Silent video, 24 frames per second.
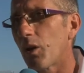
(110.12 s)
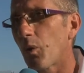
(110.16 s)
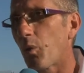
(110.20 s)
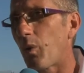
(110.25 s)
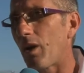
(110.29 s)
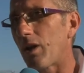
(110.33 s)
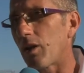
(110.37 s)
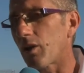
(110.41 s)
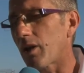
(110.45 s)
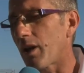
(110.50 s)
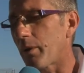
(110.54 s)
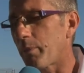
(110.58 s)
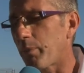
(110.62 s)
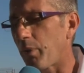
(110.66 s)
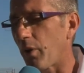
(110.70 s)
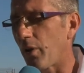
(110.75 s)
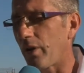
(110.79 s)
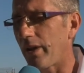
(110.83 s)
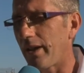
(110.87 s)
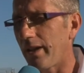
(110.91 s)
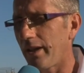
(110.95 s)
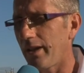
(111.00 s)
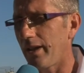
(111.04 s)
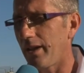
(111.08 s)
Quello che
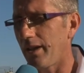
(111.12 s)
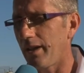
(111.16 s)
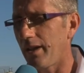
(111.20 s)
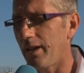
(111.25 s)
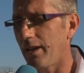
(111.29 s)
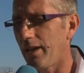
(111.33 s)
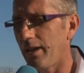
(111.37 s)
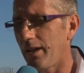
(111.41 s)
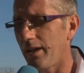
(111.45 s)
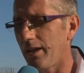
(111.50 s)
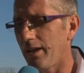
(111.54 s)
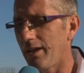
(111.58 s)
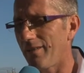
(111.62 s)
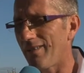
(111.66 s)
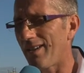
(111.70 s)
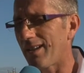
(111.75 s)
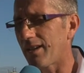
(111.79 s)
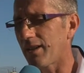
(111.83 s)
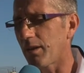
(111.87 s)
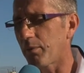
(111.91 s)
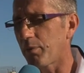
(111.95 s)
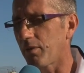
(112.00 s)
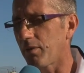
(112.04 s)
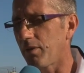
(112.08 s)
poi
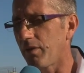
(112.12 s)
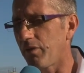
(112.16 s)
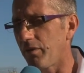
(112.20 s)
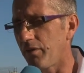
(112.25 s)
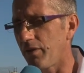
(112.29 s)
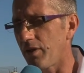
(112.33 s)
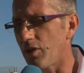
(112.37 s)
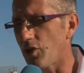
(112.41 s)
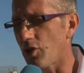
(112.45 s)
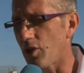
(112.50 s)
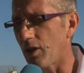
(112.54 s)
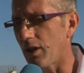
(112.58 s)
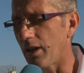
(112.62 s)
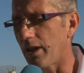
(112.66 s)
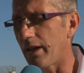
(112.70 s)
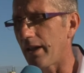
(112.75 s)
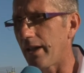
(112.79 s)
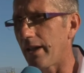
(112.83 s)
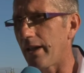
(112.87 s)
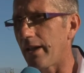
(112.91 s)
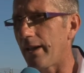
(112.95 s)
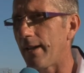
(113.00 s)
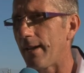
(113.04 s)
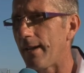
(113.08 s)
diventa più
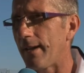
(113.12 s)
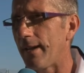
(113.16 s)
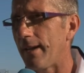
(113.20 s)
difficile